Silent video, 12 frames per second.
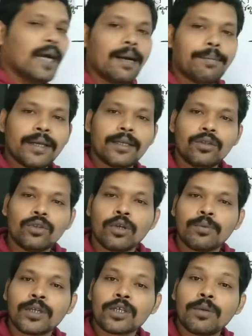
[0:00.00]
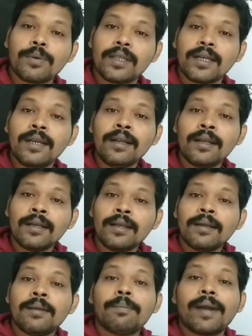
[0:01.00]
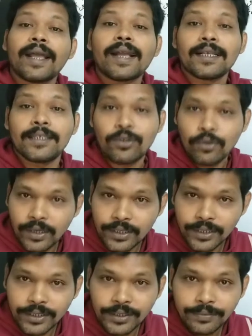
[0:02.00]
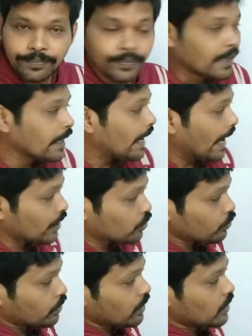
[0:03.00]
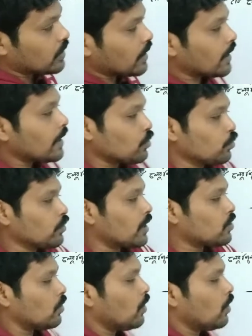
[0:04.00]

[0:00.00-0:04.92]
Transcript: আমরা কিন্তু সমস্যা সমাধানের প্রায় কাছে চলে এসেছি একশো তিরিশ টাকা আসল